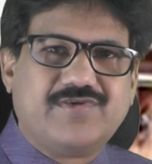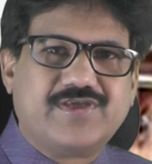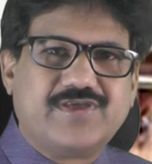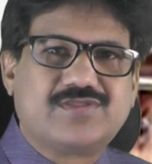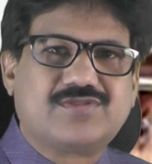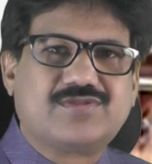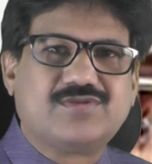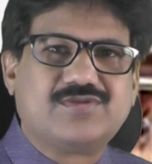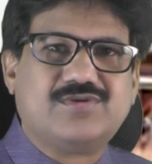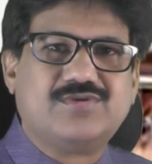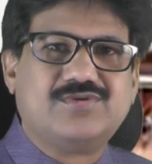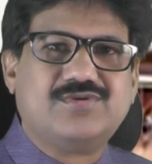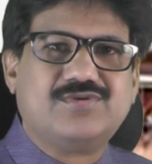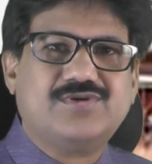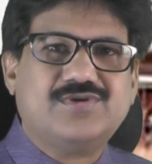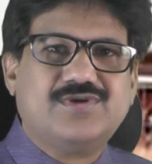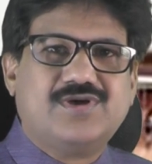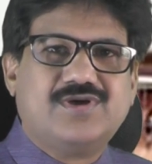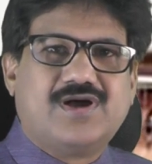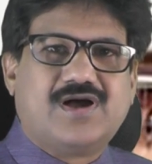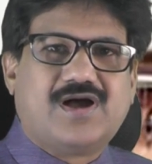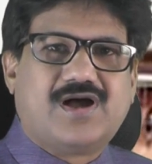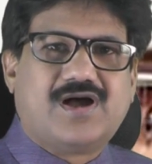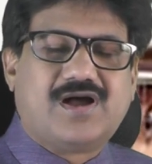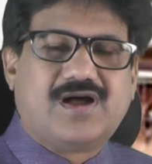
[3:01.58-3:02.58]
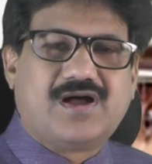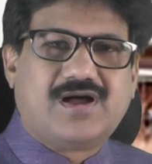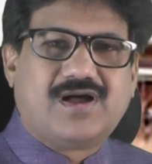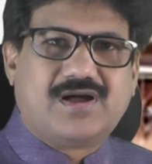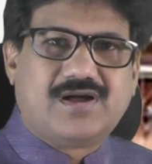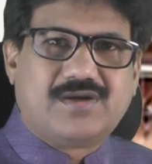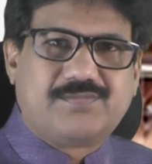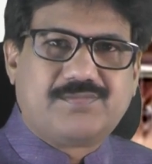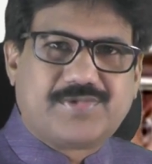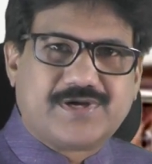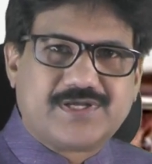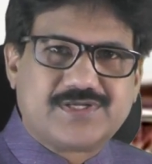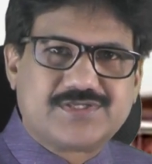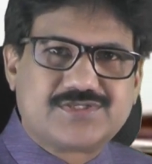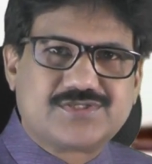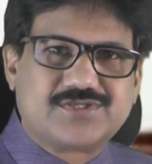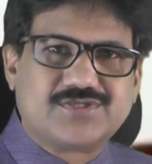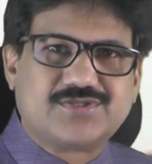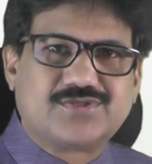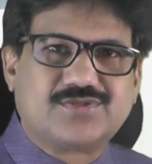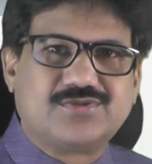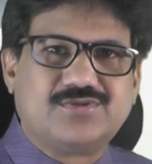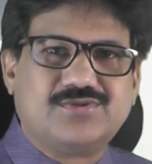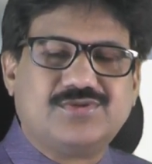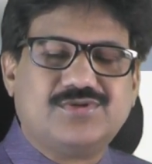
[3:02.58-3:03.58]
వ్యక్తులు ఆ
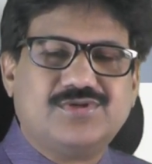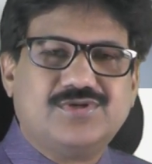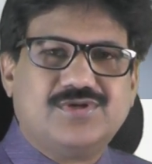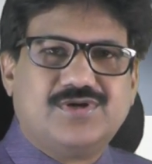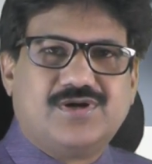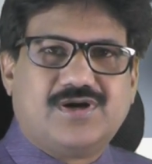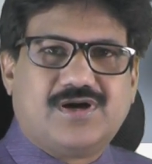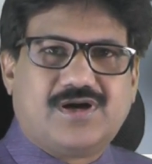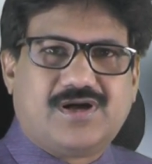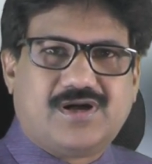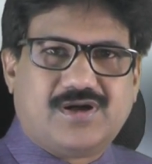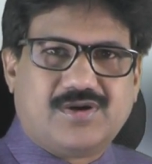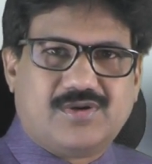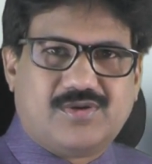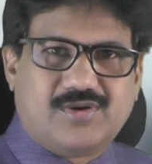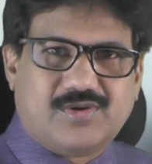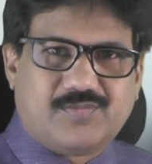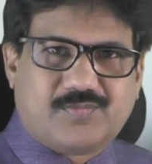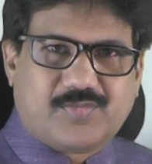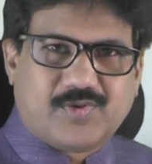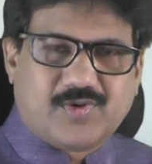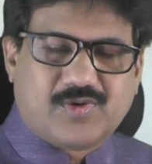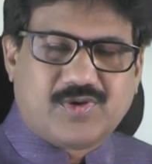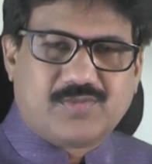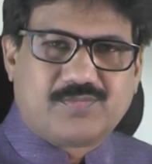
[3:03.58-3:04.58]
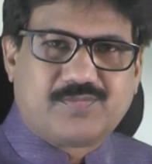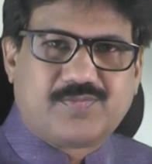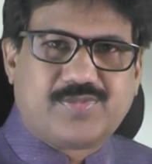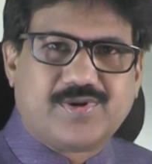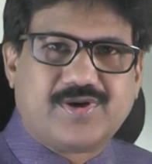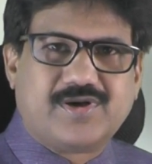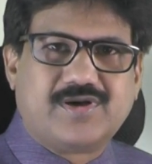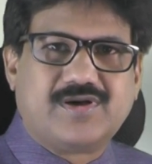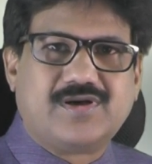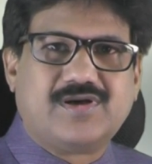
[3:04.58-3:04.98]
పరిస్థితులు ఆ గొప్ప గొప్ప